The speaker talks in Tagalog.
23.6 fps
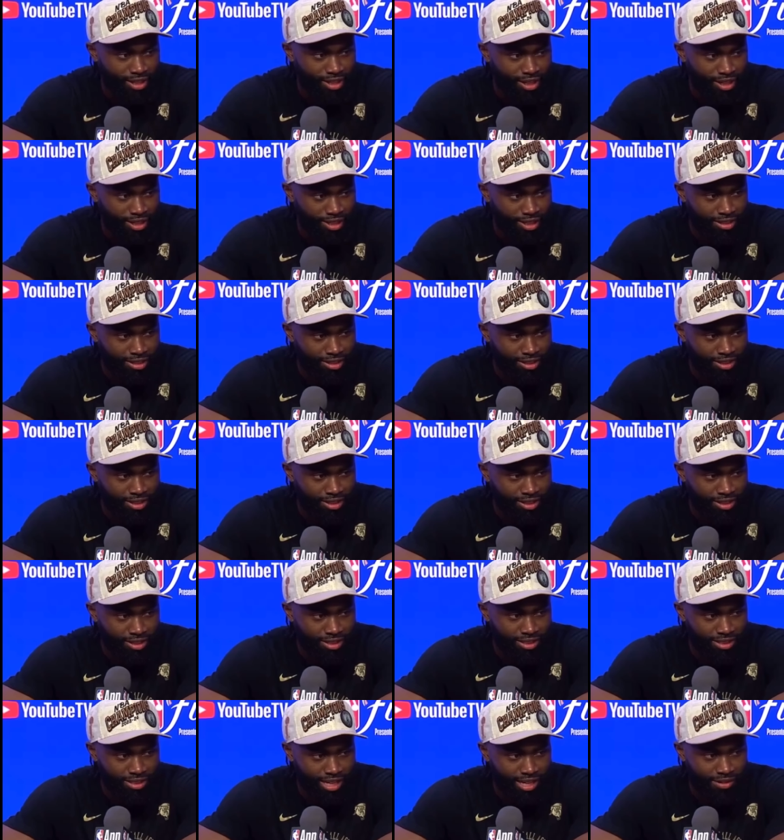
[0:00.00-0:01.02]
Yo,
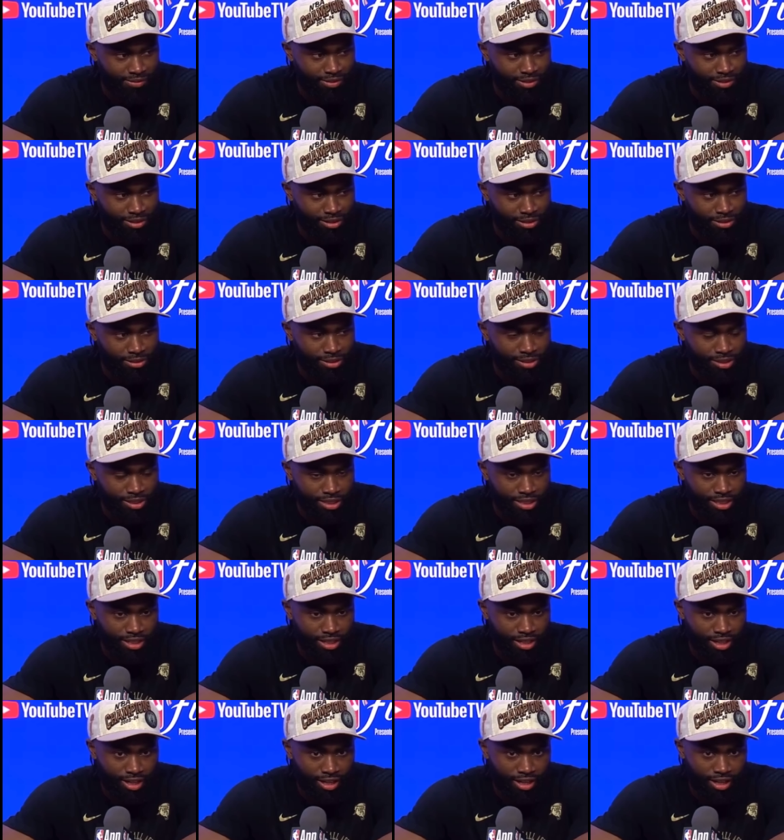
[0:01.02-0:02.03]
what's up mga
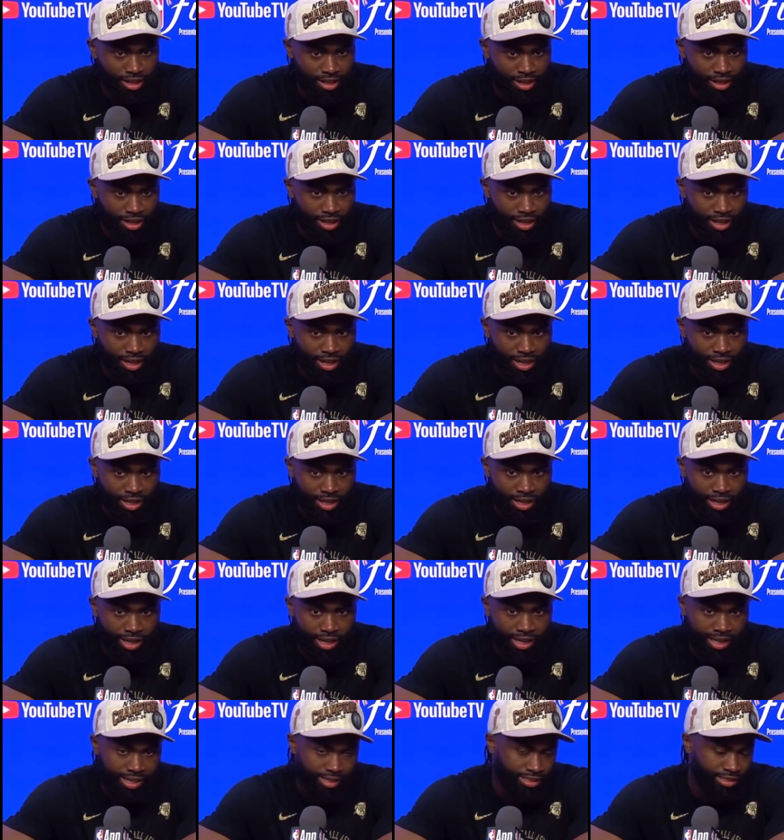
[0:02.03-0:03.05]
kaibigan? na tayo
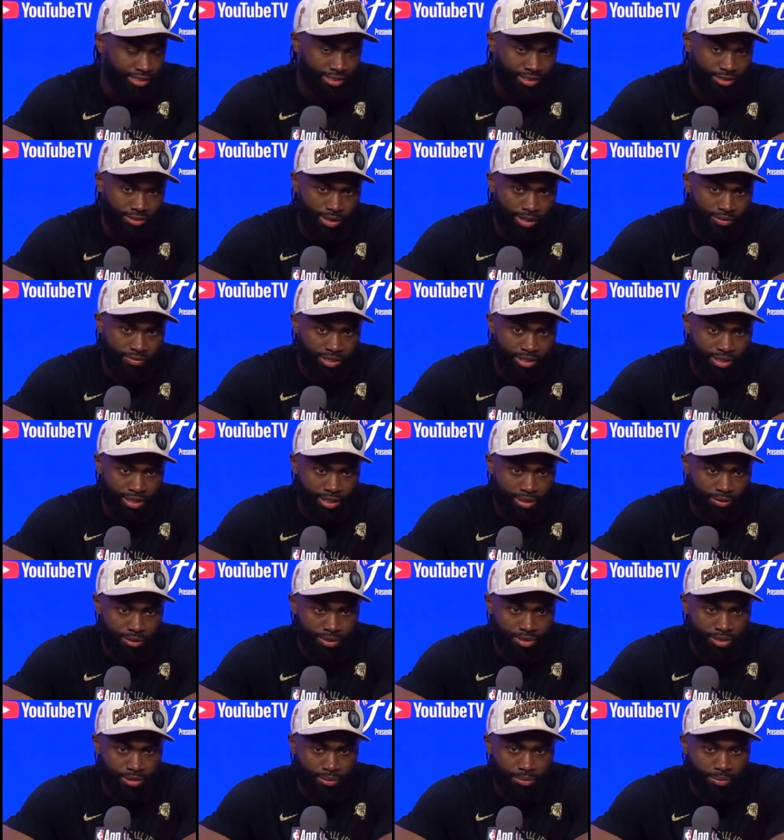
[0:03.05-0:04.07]
magkwentuhan.
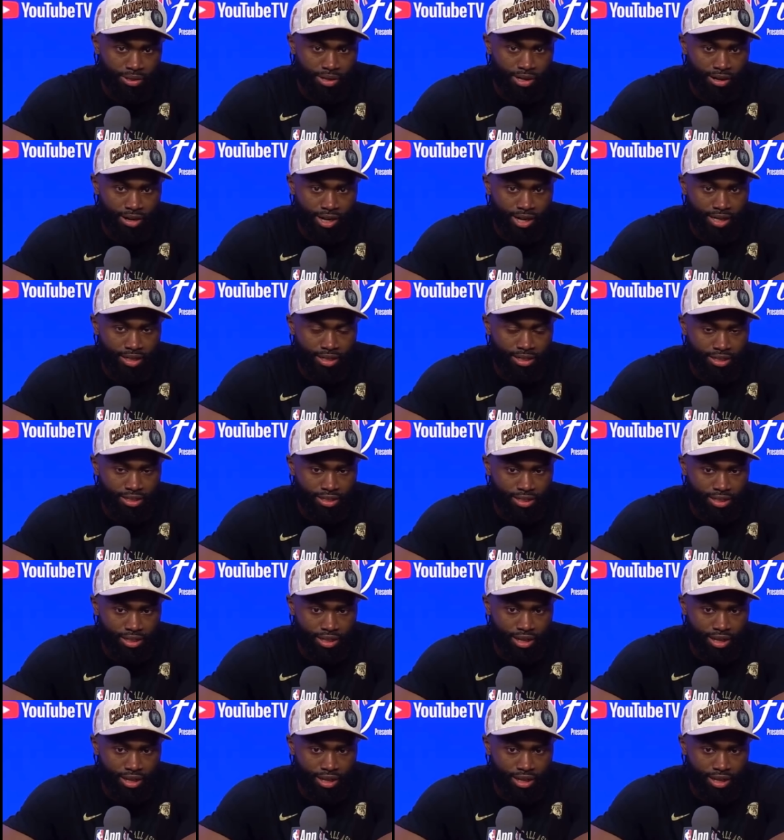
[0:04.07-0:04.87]
Pag-usapan natin si